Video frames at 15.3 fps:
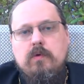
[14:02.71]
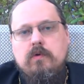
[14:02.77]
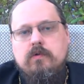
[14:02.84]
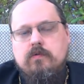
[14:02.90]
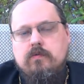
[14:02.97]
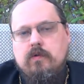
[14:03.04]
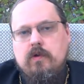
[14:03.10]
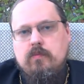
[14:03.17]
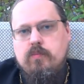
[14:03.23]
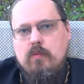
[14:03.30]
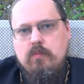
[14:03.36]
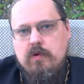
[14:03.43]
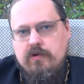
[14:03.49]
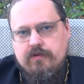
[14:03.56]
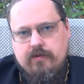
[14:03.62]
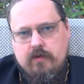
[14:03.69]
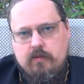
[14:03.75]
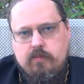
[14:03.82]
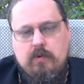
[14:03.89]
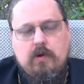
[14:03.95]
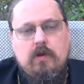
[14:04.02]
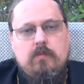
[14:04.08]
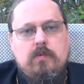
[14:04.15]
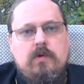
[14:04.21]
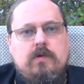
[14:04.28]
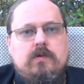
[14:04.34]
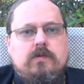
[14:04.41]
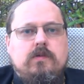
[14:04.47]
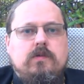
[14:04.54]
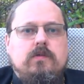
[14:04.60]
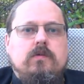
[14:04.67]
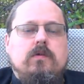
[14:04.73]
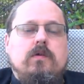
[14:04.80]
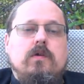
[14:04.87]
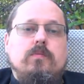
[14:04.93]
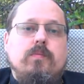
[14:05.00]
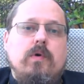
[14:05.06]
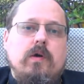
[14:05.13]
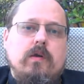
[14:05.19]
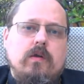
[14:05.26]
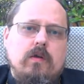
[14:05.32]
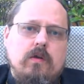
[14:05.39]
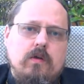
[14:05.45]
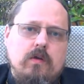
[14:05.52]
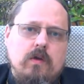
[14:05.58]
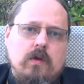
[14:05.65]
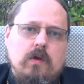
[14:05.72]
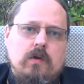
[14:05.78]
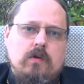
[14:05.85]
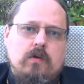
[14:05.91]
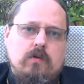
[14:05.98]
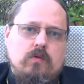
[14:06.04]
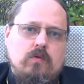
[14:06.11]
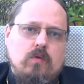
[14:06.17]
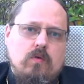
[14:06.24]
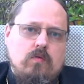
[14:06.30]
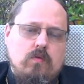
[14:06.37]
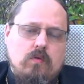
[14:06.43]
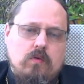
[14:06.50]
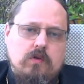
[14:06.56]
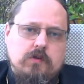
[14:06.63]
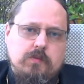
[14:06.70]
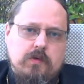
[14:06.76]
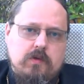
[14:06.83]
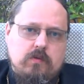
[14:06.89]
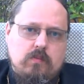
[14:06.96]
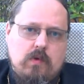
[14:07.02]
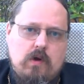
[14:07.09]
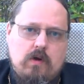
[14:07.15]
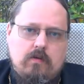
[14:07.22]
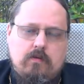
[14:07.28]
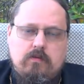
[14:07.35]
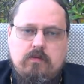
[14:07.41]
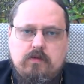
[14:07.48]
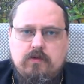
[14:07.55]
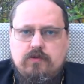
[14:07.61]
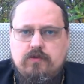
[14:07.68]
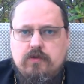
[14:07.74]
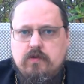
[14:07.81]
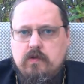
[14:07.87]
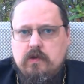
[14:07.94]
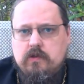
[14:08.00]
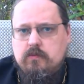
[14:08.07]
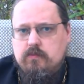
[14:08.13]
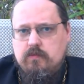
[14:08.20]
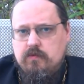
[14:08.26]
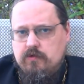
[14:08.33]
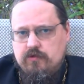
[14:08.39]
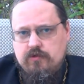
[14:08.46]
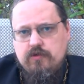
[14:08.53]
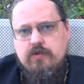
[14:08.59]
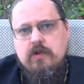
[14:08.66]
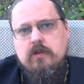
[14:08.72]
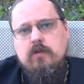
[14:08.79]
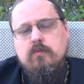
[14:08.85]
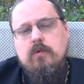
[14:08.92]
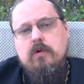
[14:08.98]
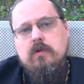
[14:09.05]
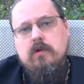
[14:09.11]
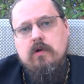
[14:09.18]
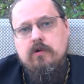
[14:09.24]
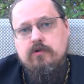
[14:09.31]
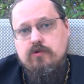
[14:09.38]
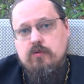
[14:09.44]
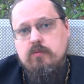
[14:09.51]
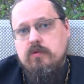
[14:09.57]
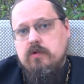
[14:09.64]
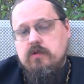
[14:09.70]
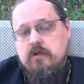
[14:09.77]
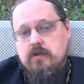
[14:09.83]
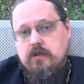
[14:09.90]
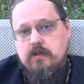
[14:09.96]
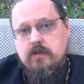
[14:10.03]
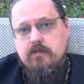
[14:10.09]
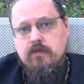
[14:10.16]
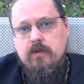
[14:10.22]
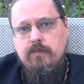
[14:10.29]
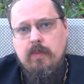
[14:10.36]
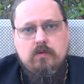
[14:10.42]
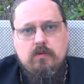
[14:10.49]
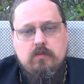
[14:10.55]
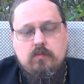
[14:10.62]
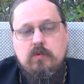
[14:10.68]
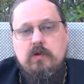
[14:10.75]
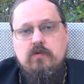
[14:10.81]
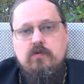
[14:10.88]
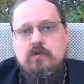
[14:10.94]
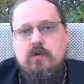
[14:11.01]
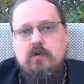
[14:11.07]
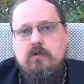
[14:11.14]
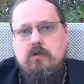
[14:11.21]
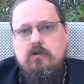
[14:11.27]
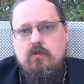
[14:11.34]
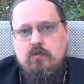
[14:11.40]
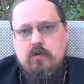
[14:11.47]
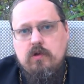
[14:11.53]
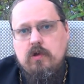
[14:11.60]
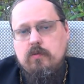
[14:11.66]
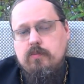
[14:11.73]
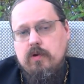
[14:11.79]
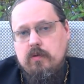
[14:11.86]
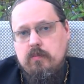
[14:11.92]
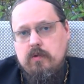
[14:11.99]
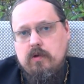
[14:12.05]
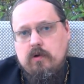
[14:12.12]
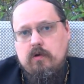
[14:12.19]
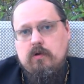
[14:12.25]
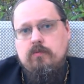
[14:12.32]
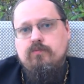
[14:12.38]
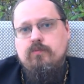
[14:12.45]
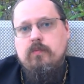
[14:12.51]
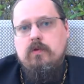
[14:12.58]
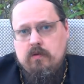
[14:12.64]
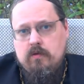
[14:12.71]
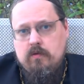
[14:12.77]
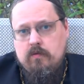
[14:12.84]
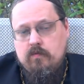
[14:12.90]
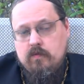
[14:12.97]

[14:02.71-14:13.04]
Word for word: В рамках своей публичной полемики с э, епархией, которую вел господин Махов в 2009-2010 годах особенно интенсивно, были вскрыты и другие примеры